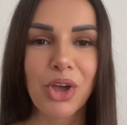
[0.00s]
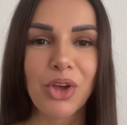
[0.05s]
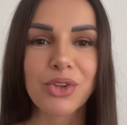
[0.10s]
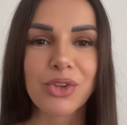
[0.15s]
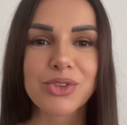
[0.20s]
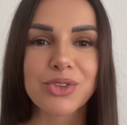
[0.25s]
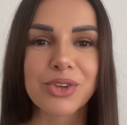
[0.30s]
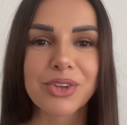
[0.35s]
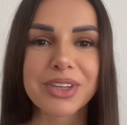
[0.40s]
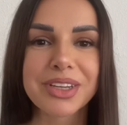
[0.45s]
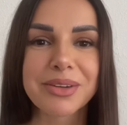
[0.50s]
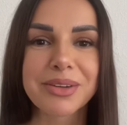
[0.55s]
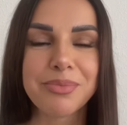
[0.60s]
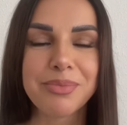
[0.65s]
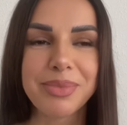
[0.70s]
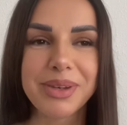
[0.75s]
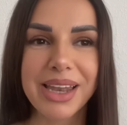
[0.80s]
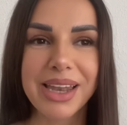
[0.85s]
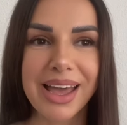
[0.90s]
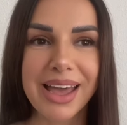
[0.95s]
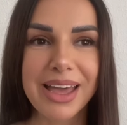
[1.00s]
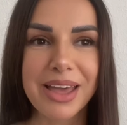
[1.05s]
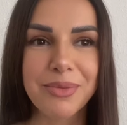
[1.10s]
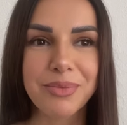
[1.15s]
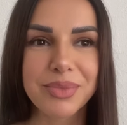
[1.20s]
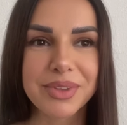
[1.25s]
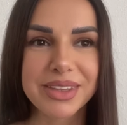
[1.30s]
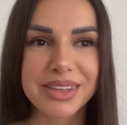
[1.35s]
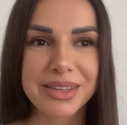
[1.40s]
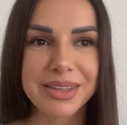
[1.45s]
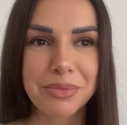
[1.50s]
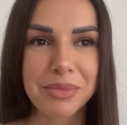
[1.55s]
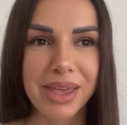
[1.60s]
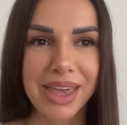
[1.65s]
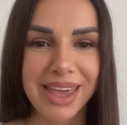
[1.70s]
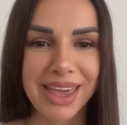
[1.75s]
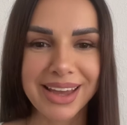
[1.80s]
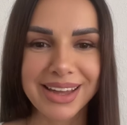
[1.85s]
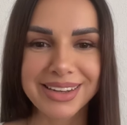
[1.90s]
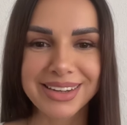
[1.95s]
sondern bleib dem
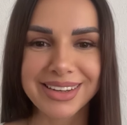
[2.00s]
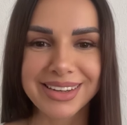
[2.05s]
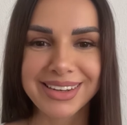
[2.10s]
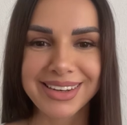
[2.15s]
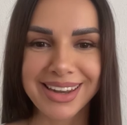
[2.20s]
Herrn